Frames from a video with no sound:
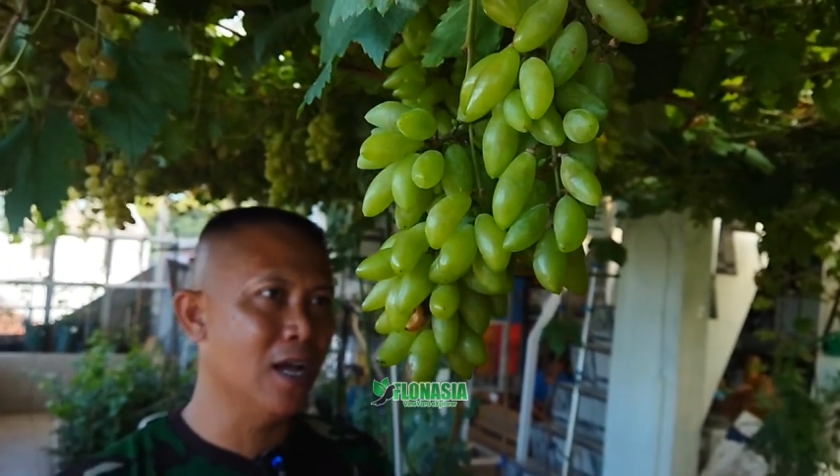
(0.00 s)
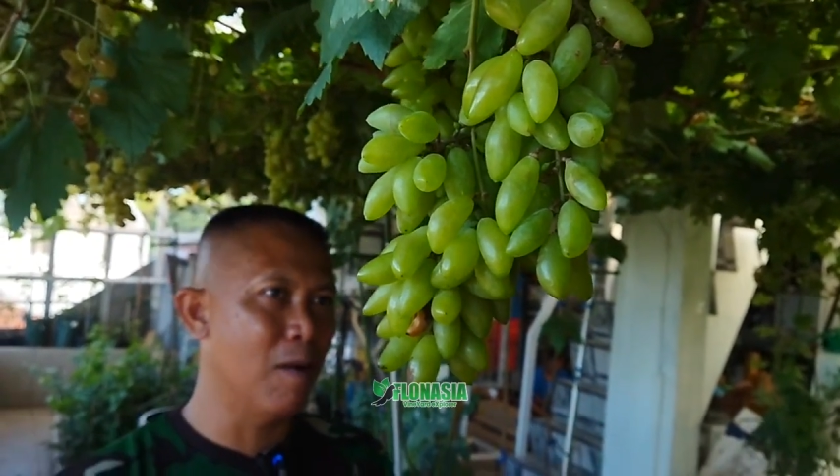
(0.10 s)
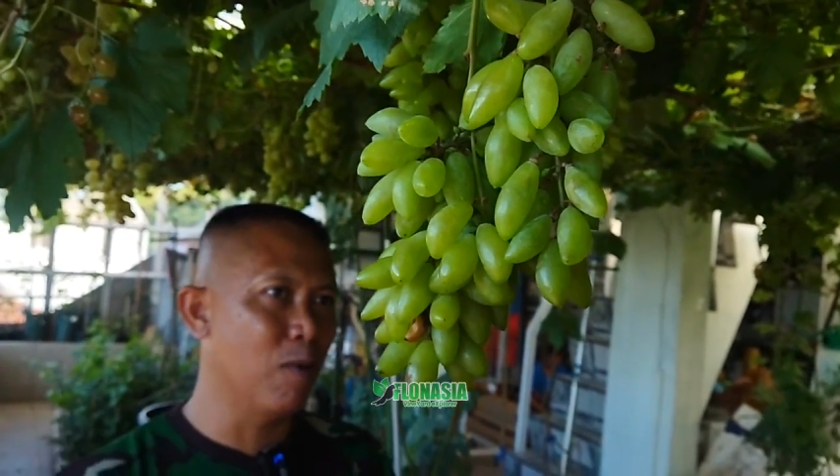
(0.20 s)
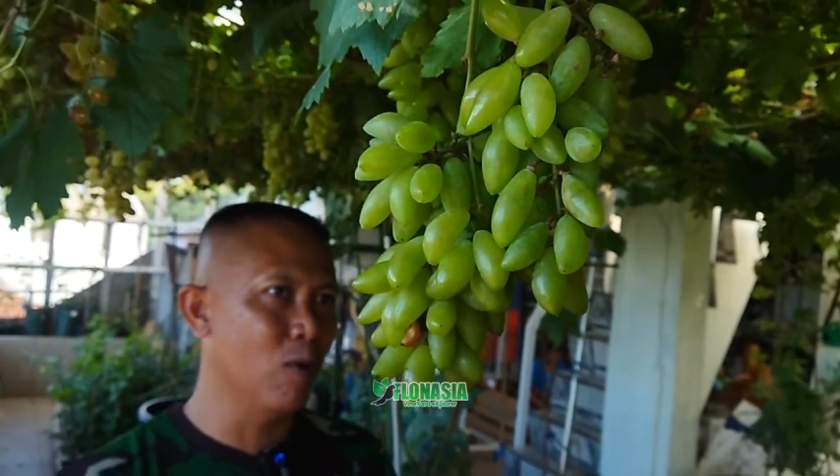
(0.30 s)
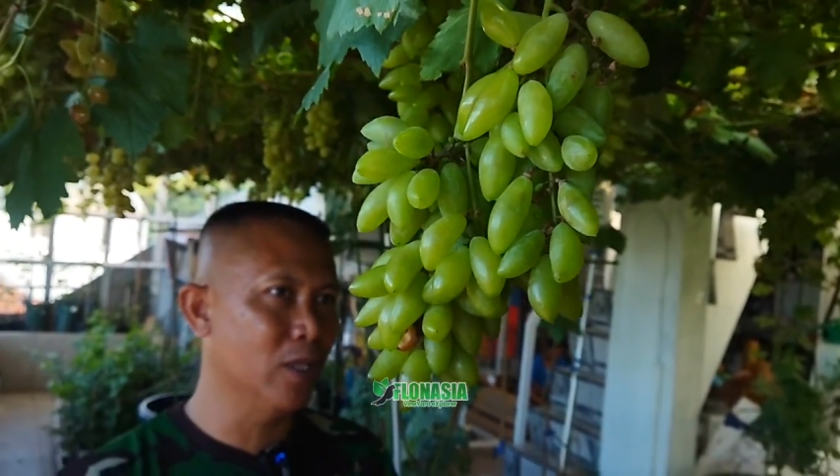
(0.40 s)
nggak
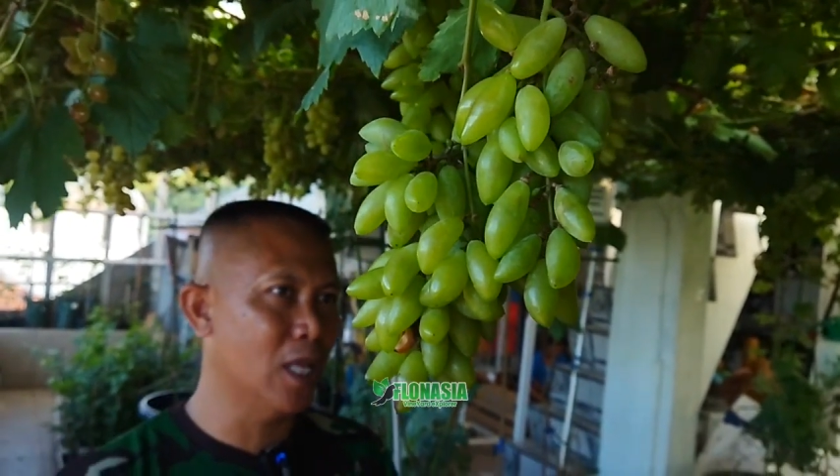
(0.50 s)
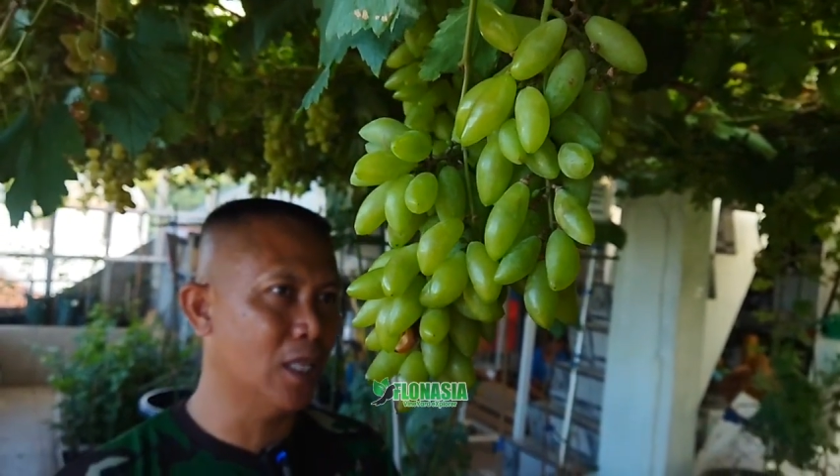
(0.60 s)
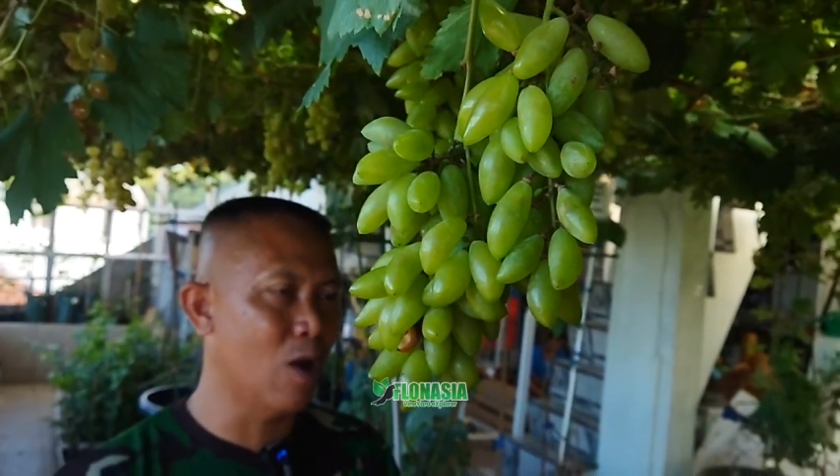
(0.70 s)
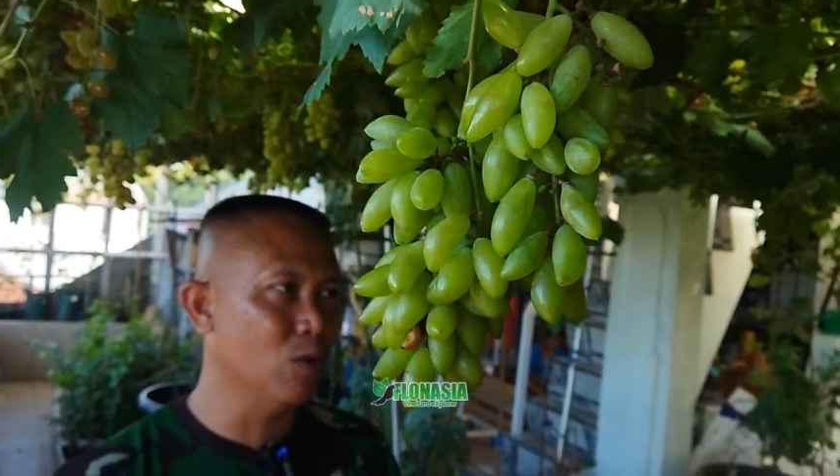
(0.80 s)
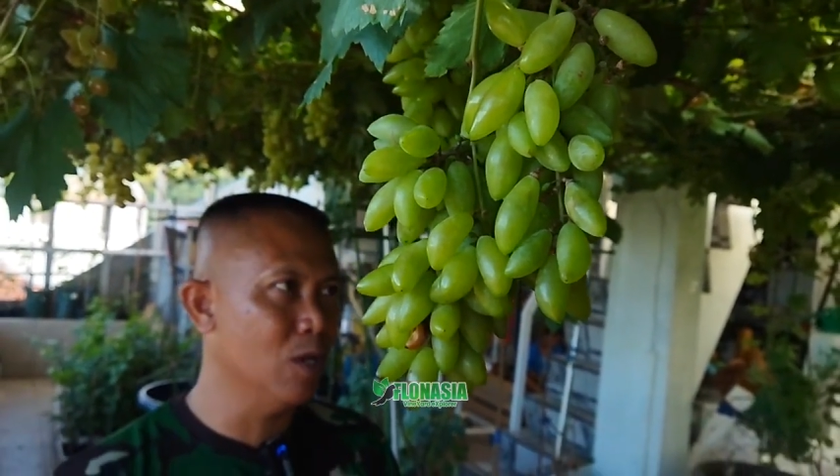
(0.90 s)
perlu kita
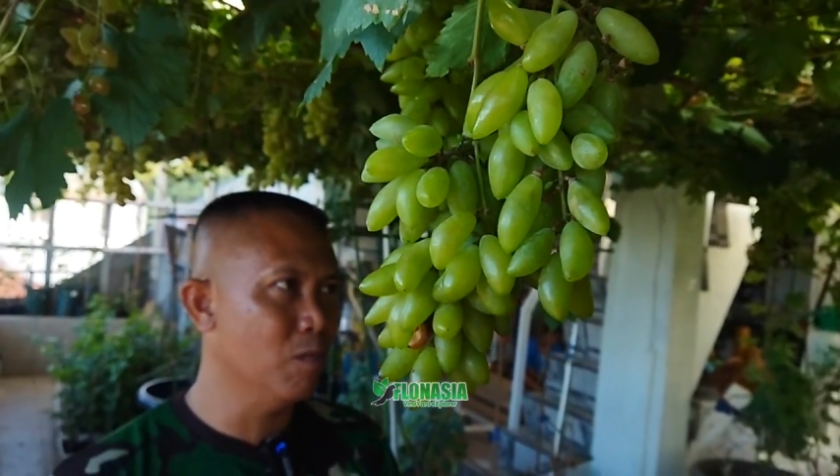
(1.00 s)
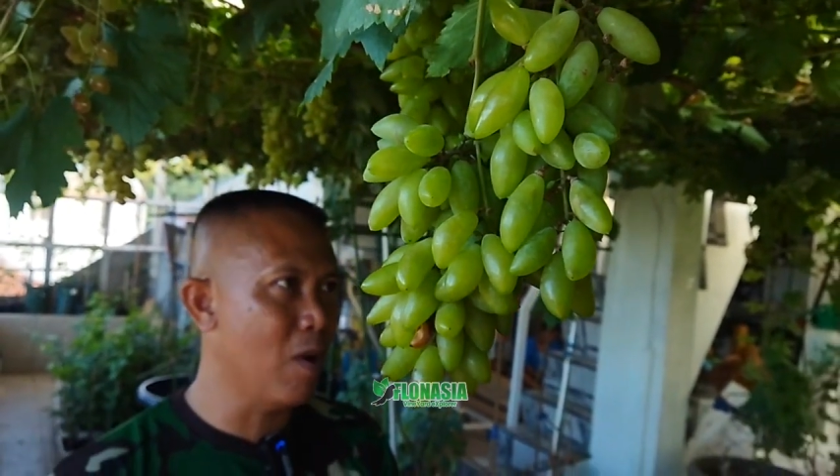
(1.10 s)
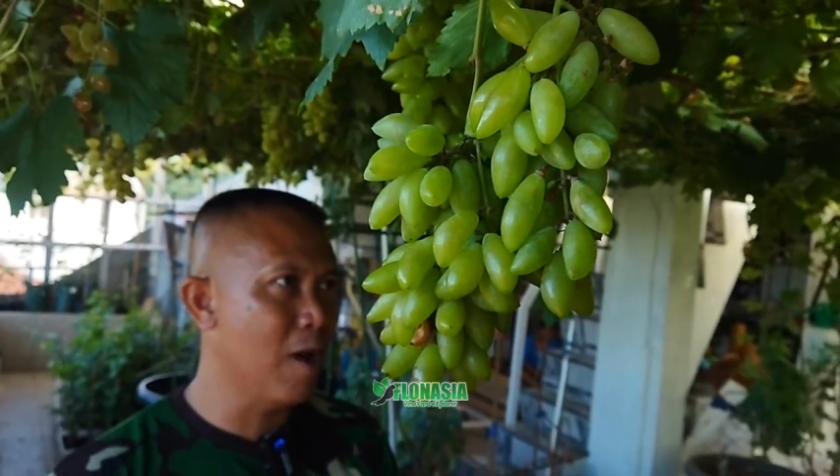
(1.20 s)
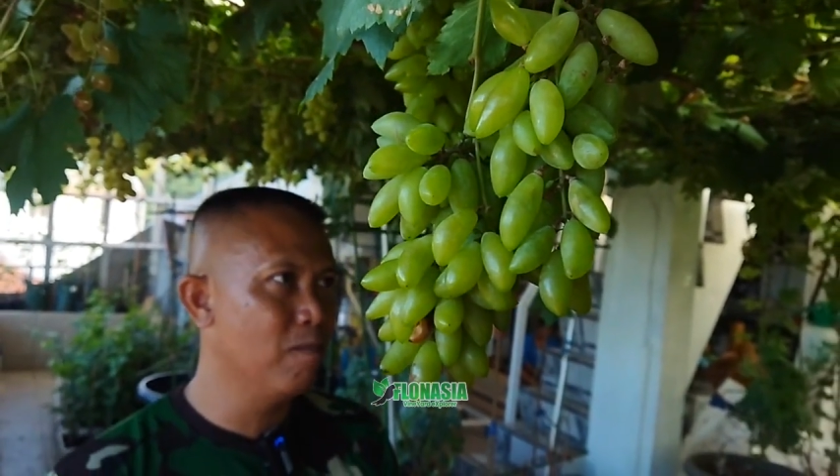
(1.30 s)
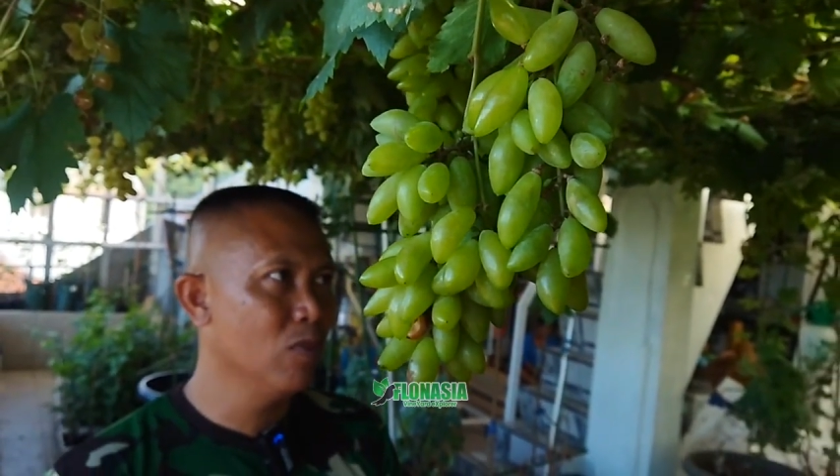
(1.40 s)
takutin
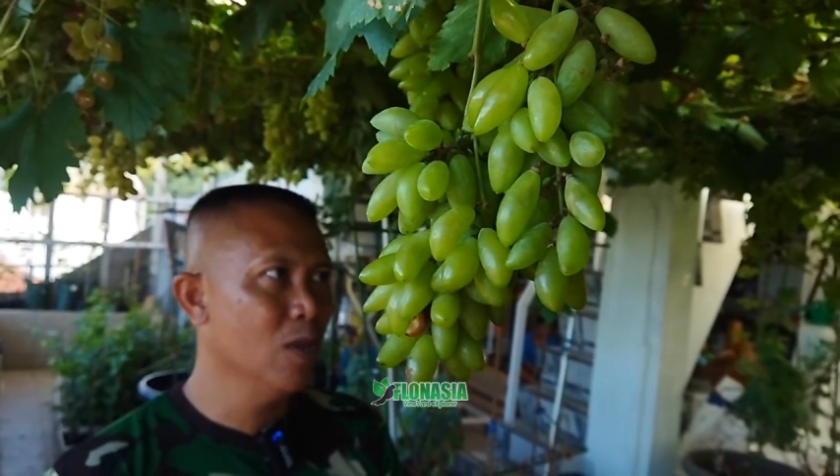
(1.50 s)
Pak